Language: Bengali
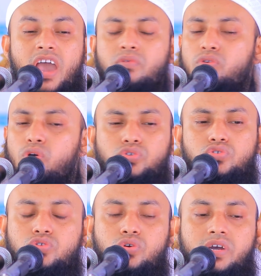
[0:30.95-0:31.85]
এমন
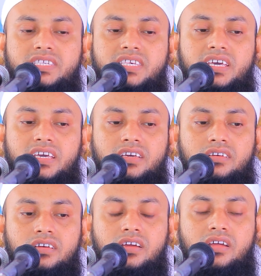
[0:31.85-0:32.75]
অসুস্থ হয়েছে
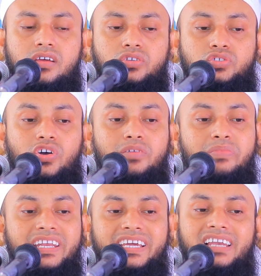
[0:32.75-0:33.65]
যখন
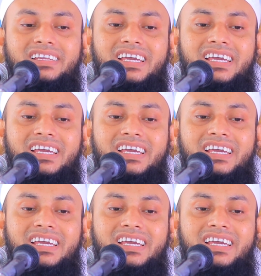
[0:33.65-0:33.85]
মেডিকেল